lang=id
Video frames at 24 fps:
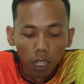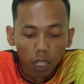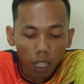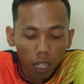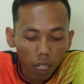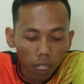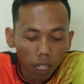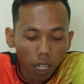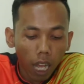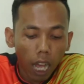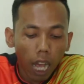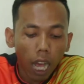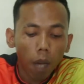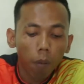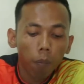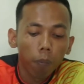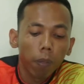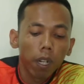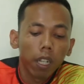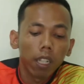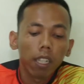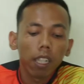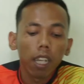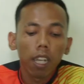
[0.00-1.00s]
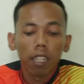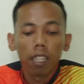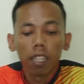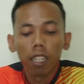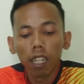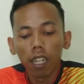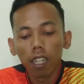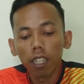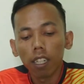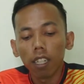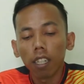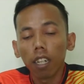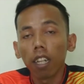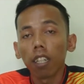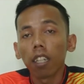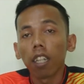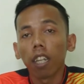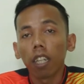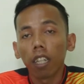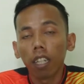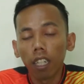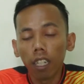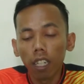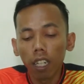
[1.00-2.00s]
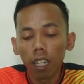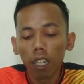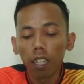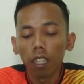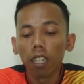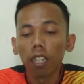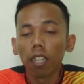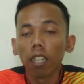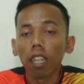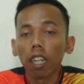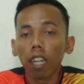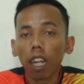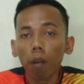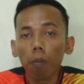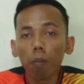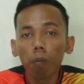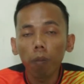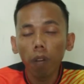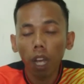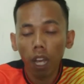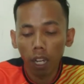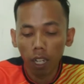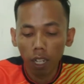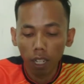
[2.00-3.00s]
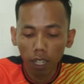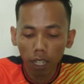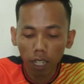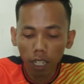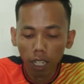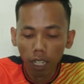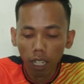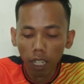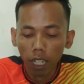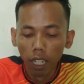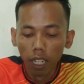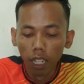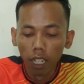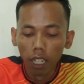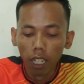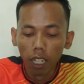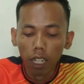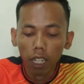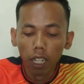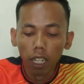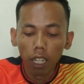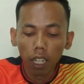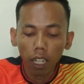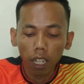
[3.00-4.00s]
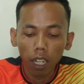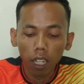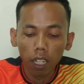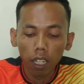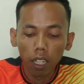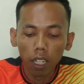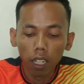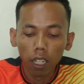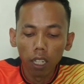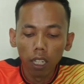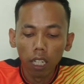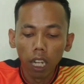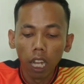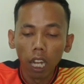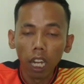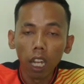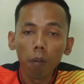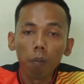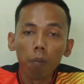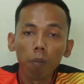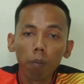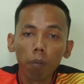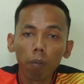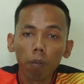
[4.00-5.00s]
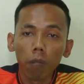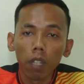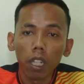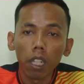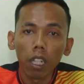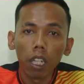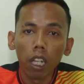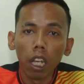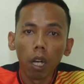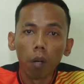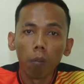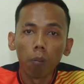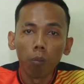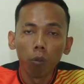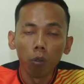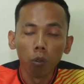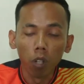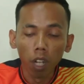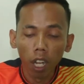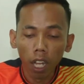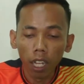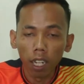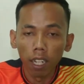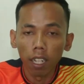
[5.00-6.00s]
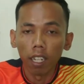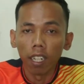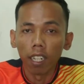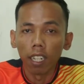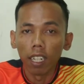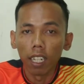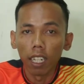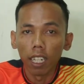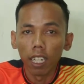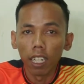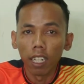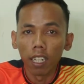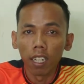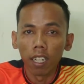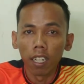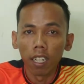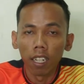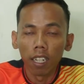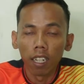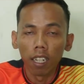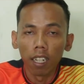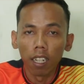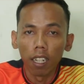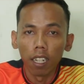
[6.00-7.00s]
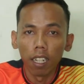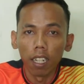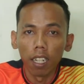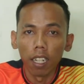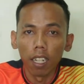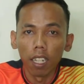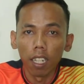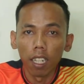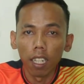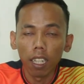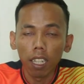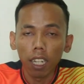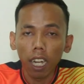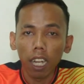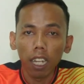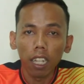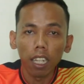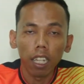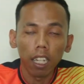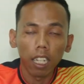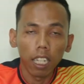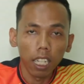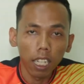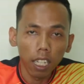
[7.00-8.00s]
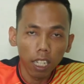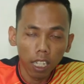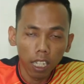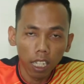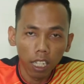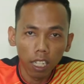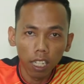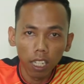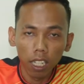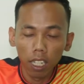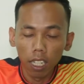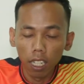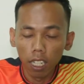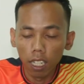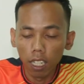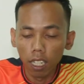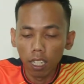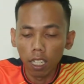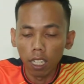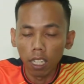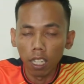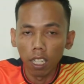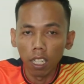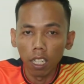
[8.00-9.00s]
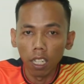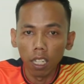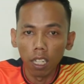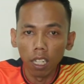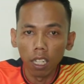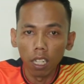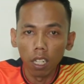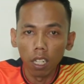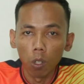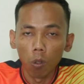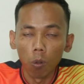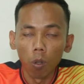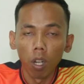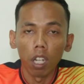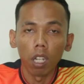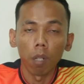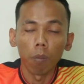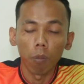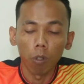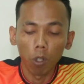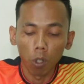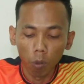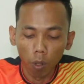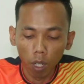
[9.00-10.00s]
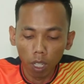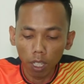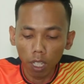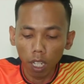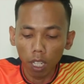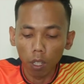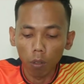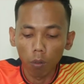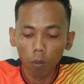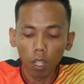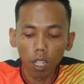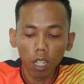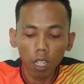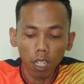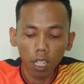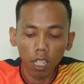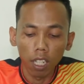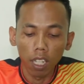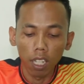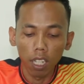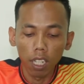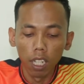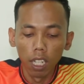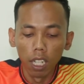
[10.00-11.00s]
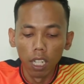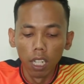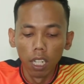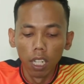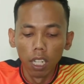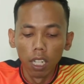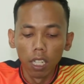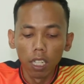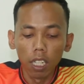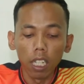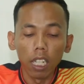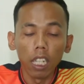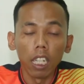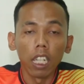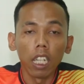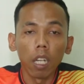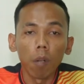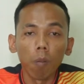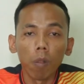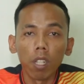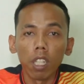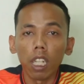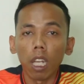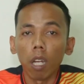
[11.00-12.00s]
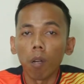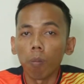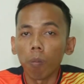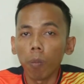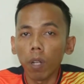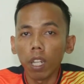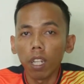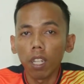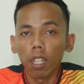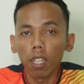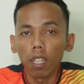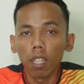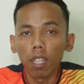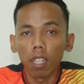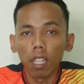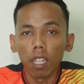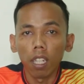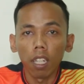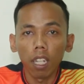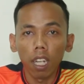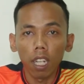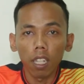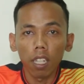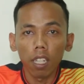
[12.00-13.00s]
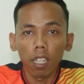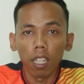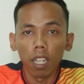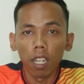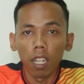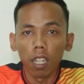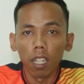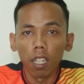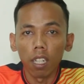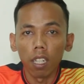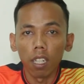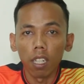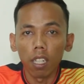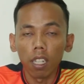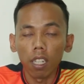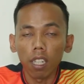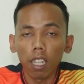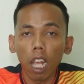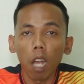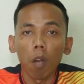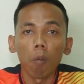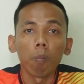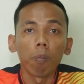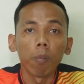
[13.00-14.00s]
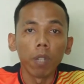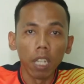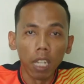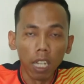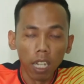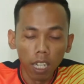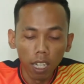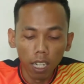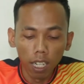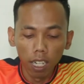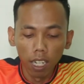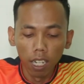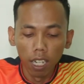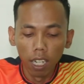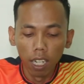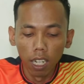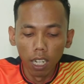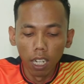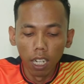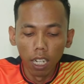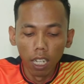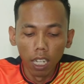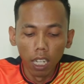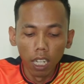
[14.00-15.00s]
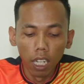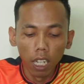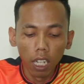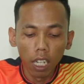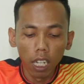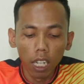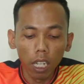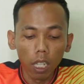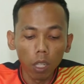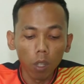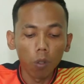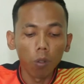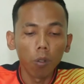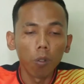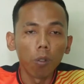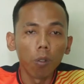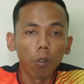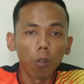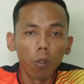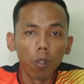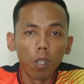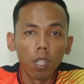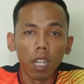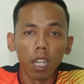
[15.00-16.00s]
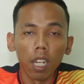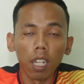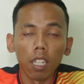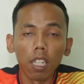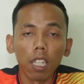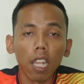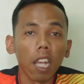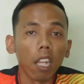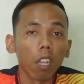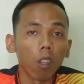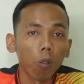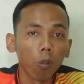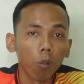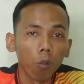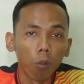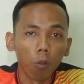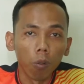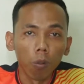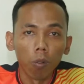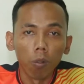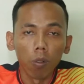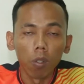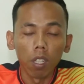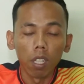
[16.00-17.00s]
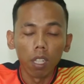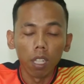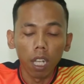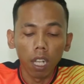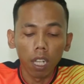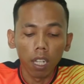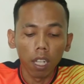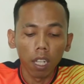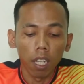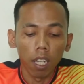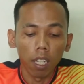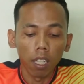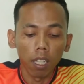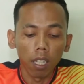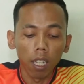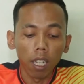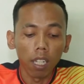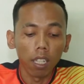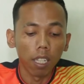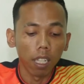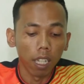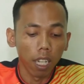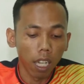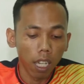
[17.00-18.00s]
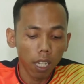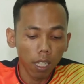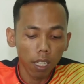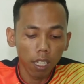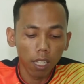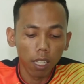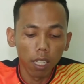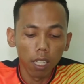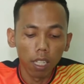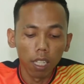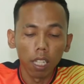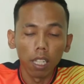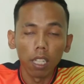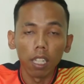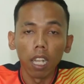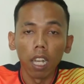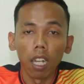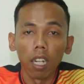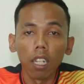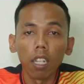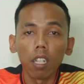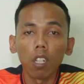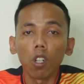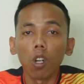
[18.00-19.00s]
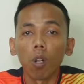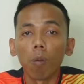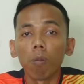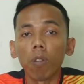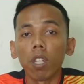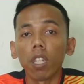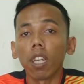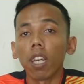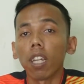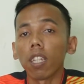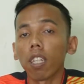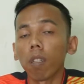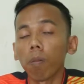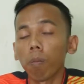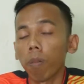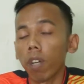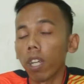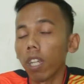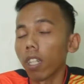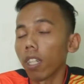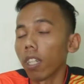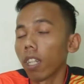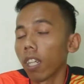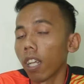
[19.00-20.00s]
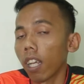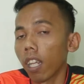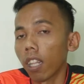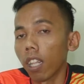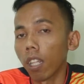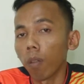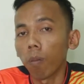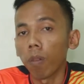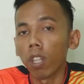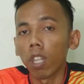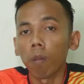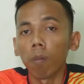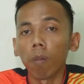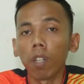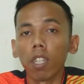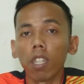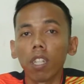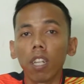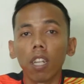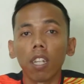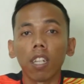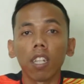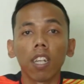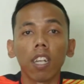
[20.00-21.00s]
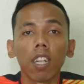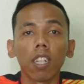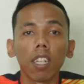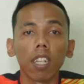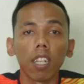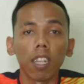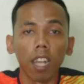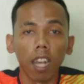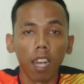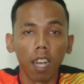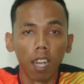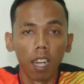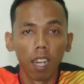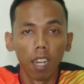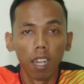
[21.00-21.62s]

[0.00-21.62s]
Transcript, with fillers: dan apa saja strategi yang diterapkan ya kan dalam tiga bulan eh, terakhir ini di 2021 ini sehingga mencapai tingkat yang stabil itu yang satu nah, yang jelas jalin komunikasi baik dengan teman-teman jaringan kita